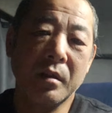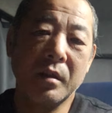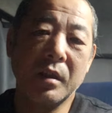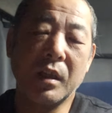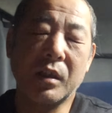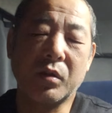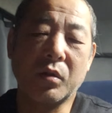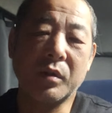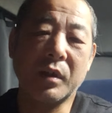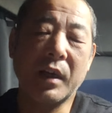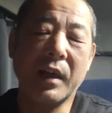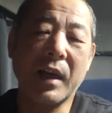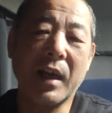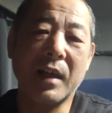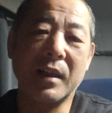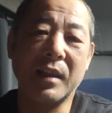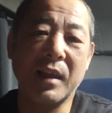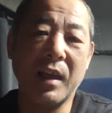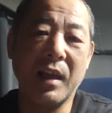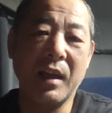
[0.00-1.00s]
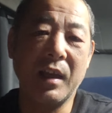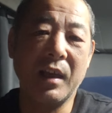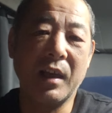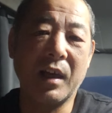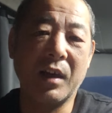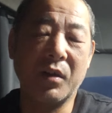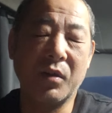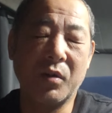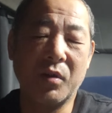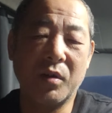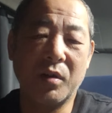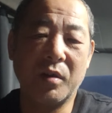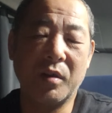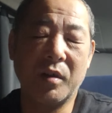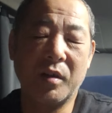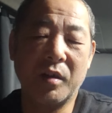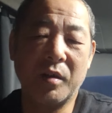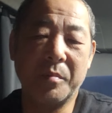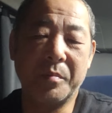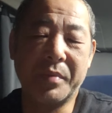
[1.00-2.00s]
でそんな中であ
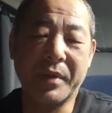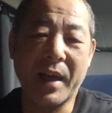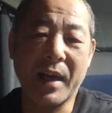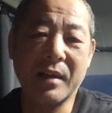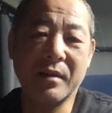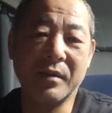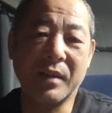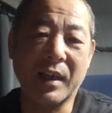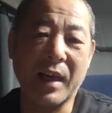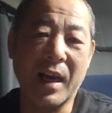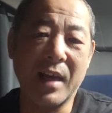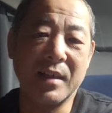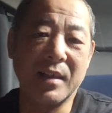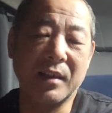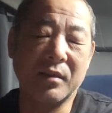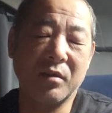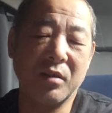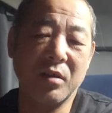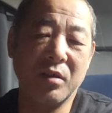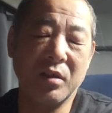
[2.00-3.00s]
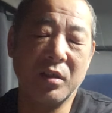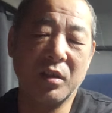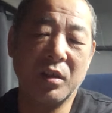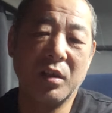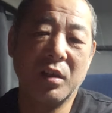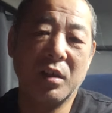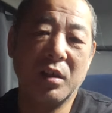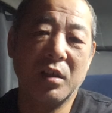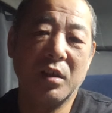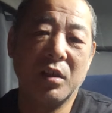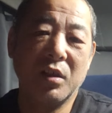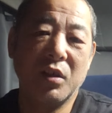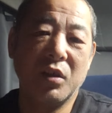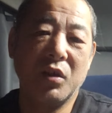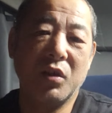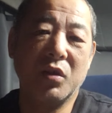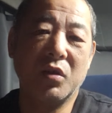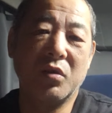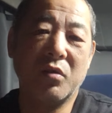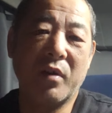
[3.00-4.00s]
のブラックの会社とい
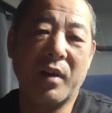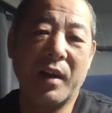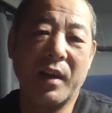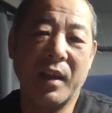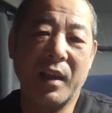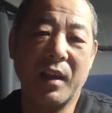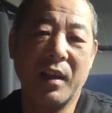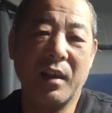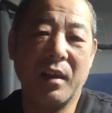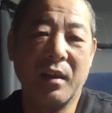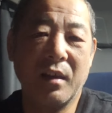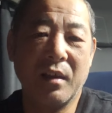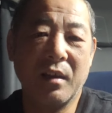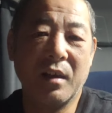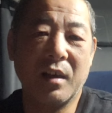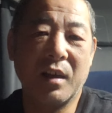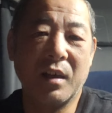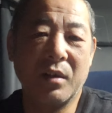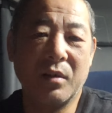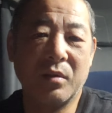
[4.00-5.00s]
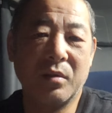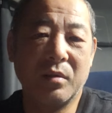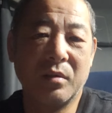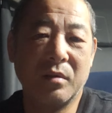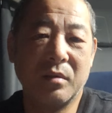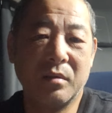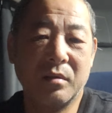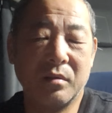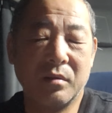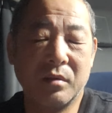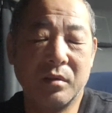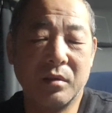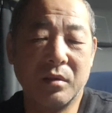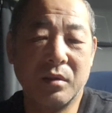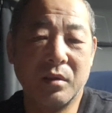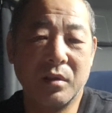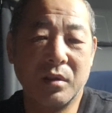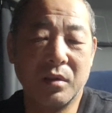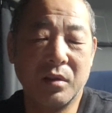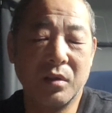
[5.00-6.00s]
うのはねあの
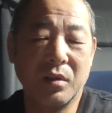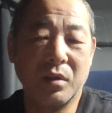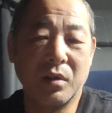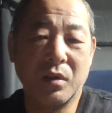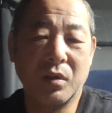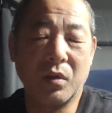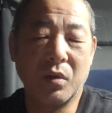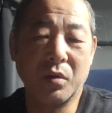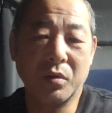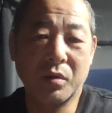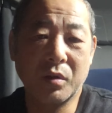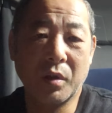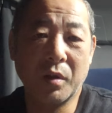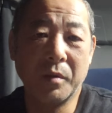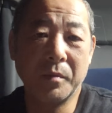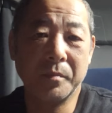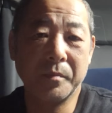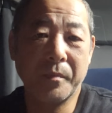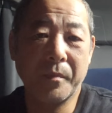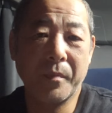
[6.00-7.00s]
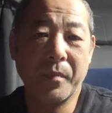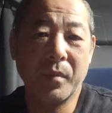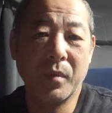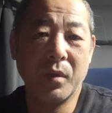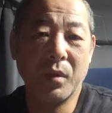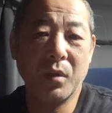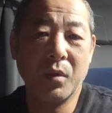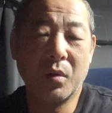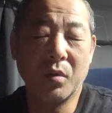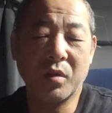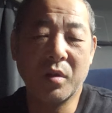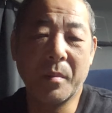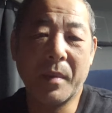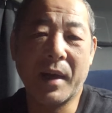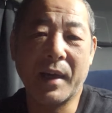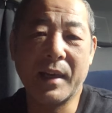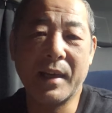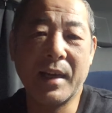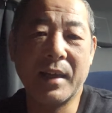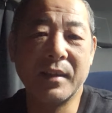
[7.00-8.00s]
本当本当
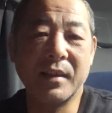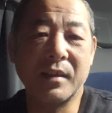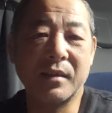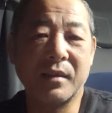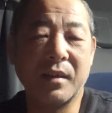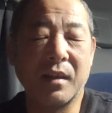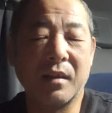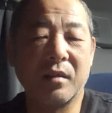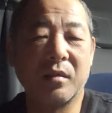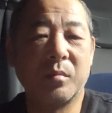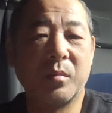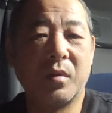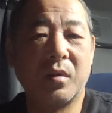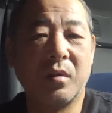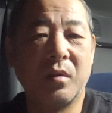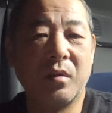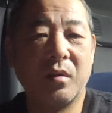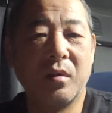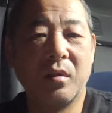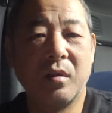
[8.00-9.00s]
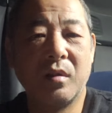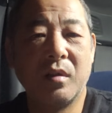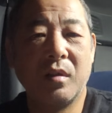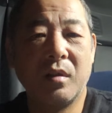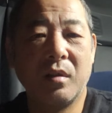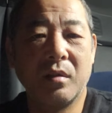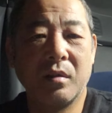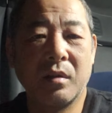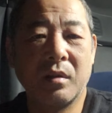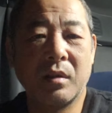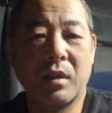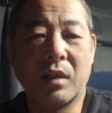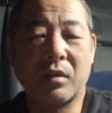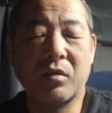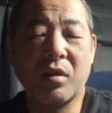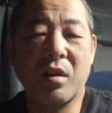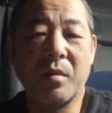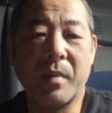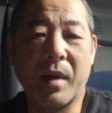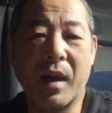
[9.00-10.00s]
稀なんですけれども
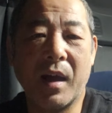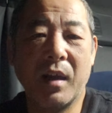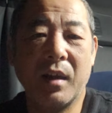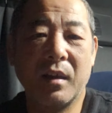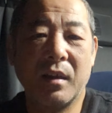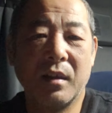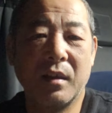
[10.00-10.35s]
例えば